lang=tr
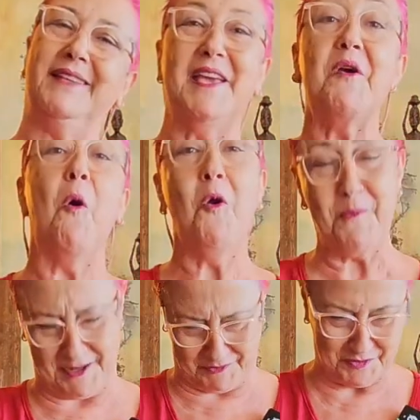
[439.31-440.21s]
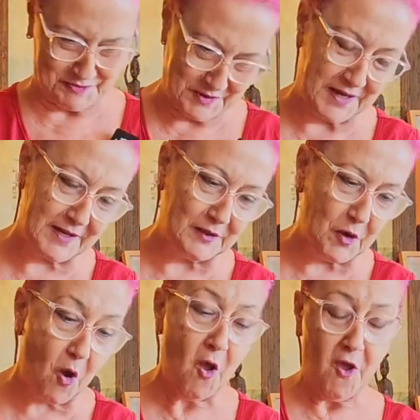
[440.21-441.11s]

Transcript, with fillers: diye ölmek durumunda kalıyor.